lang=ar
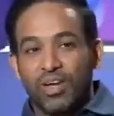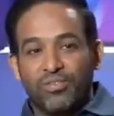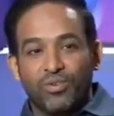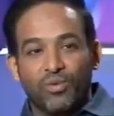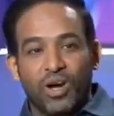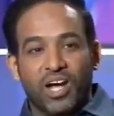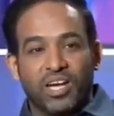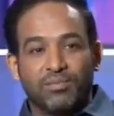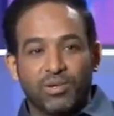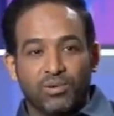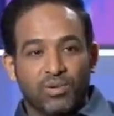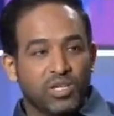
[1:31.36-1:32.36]
ما في واحد
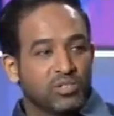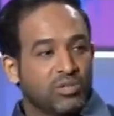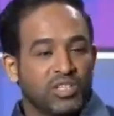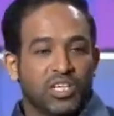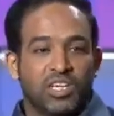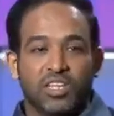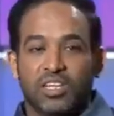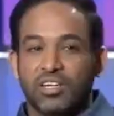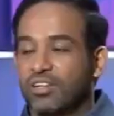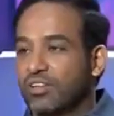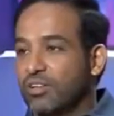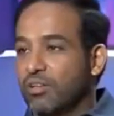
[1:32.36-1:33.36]
من اخويا صوته كذا
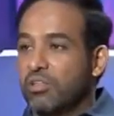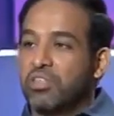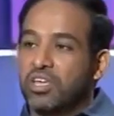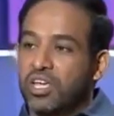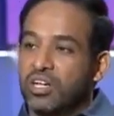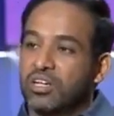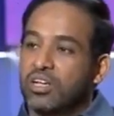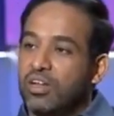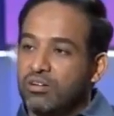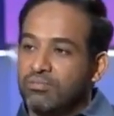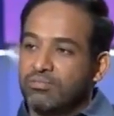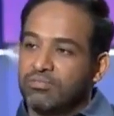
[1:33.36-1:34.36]
ثقيل
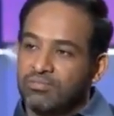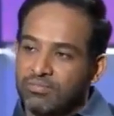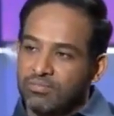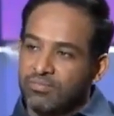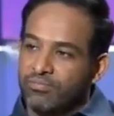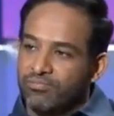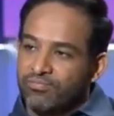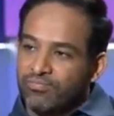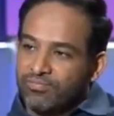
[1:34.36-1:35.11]
كلهم هذا